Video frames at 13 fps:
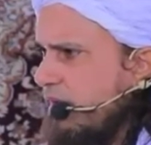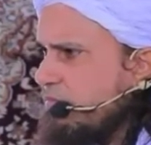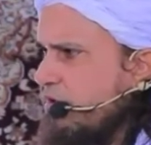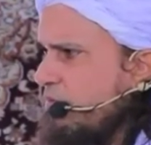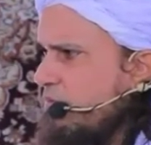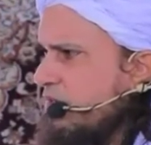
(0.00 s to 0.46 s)

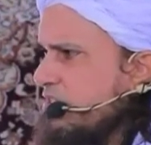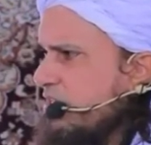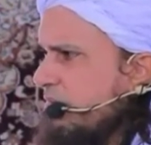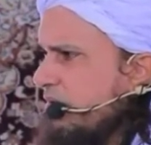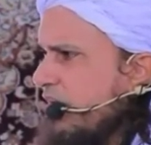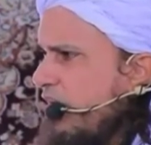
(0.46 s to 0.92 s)
आप कहो मौली
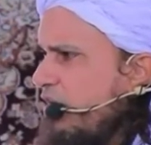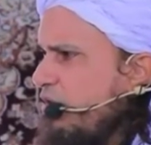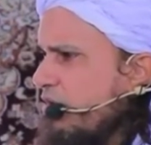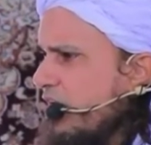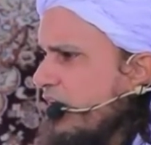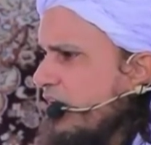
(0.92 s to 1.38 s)
साहब क्या
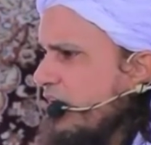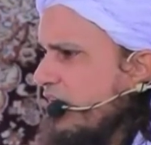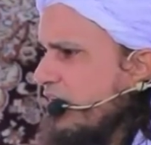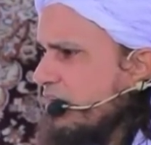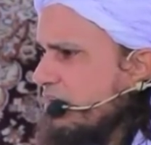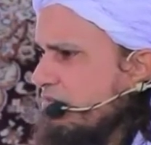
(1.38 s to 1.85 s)
हो गया
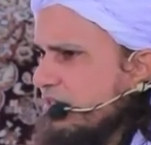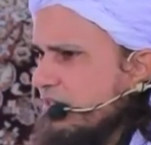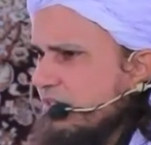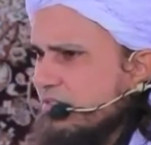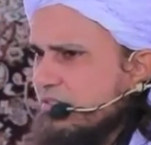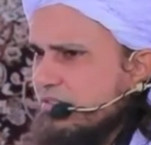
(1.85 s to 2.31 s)
यार
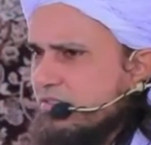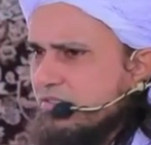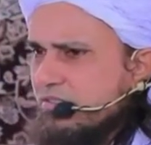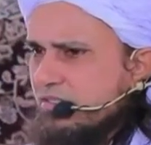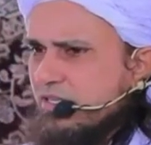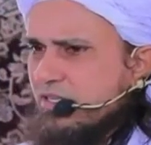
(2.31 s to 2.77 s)

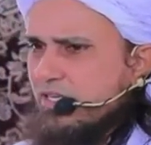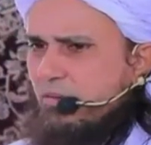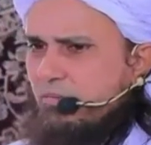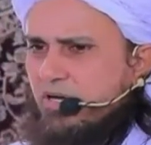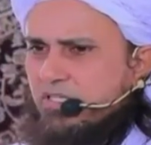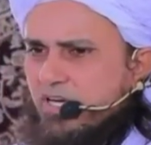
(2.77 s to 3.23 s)

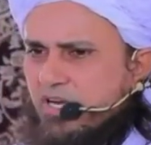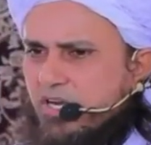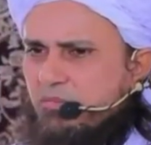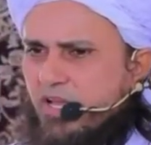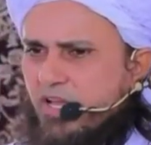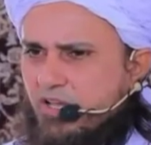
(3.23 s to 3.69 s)
क्या बात
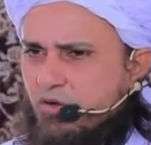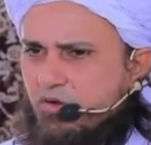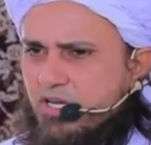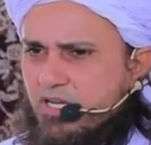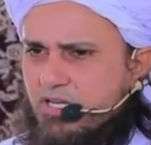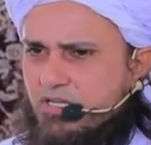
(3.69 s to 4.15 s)
अंडे महंगे
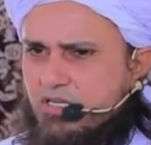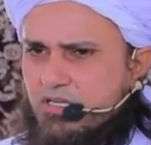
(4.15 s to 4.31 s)
हो गए